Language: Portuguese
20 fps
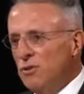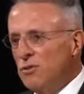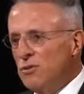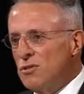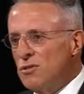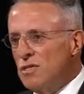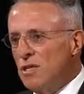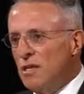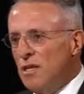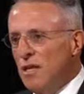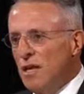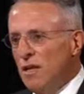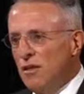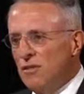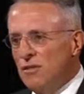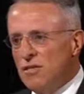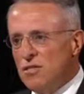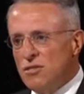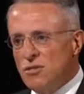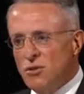Os
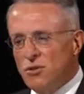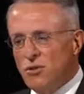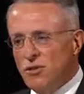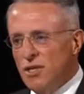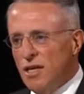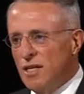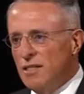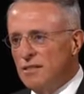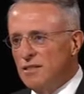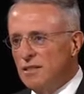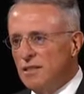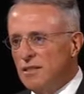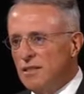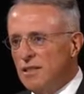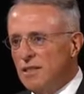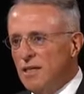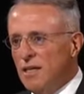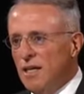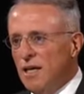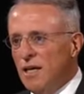profetas antigos e
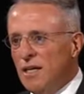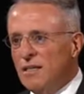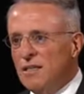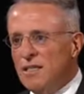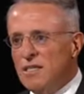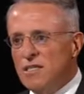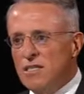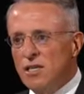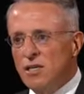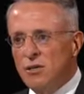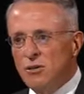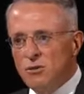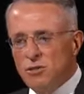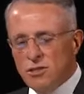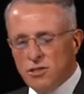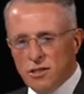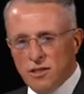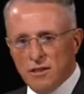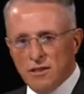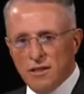modernos
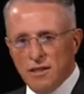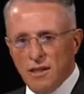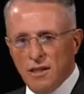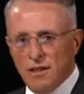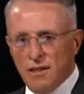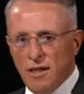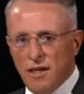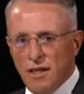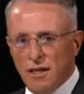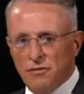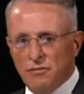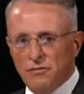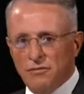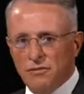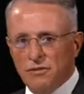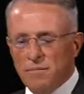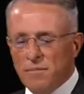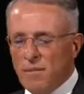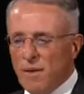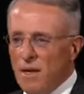têm nos lembrado
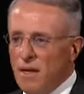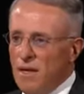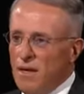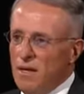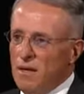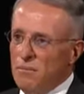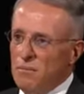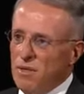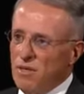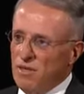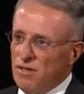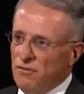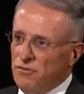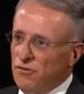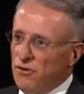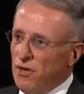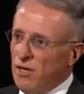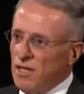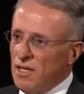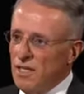constantemente
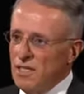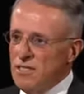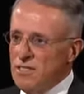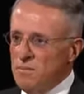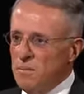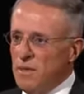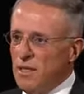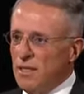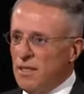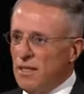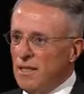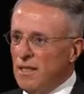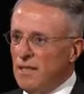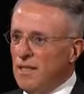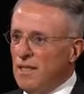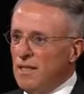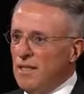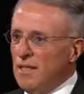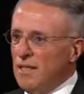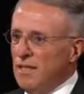de que
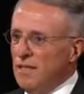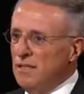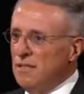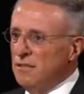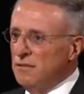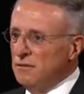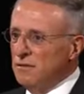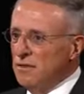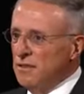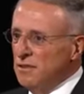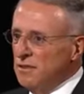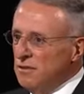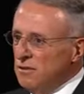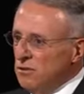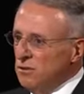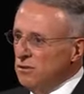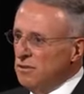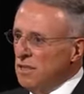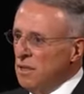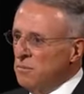devemos resistir
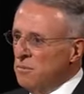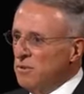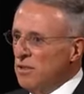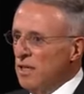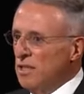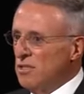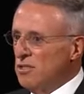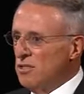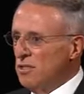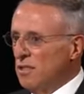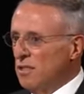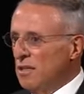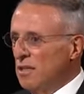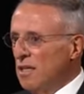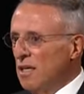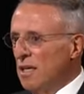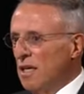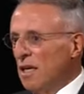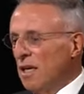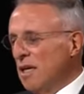à tentação
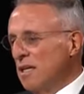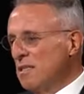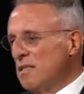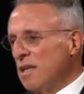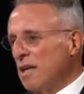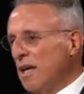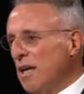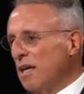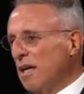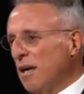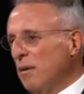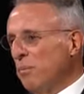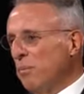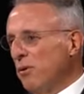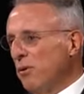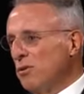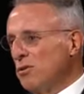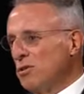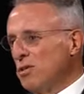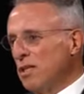a fim de
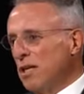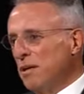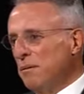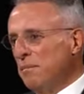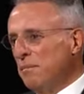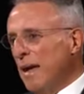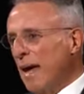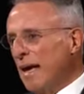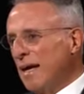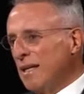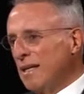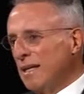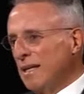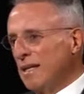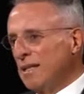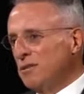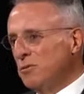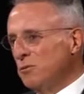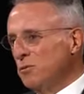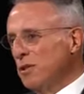não
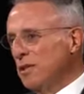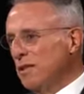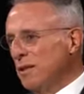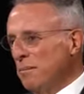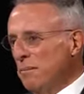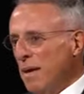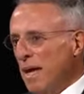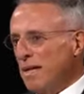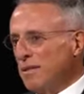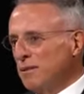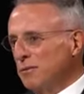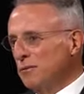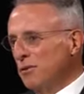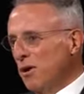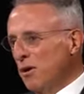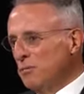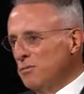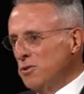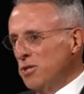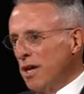perdermos nossa força
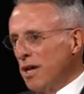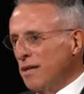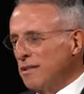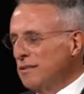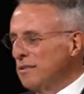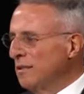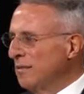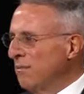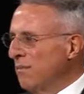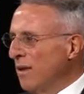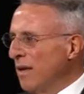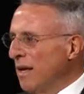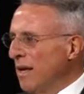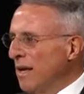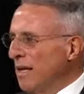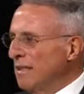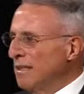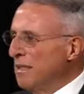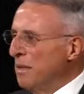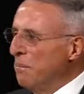espiritual
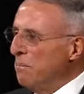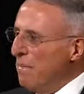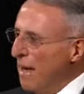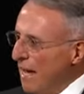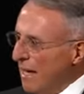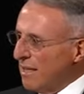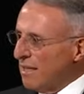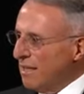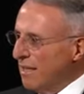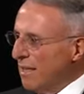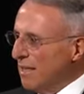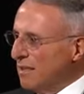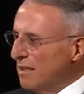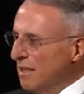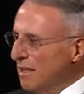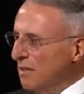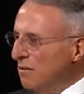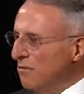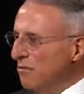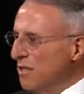e nos sentirmos
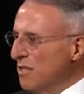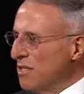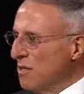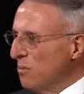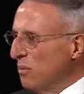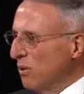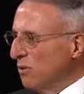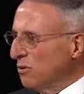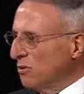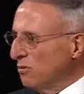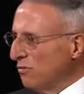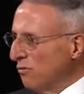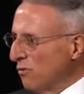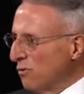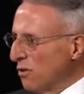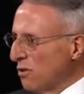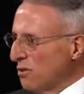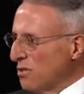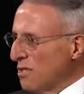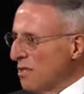confusos,
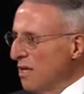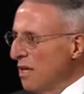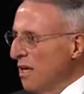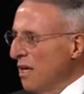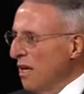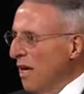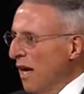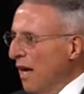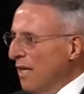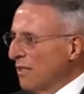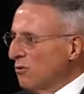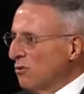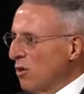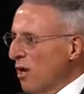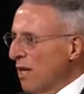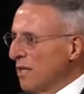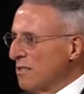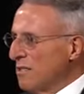desorientados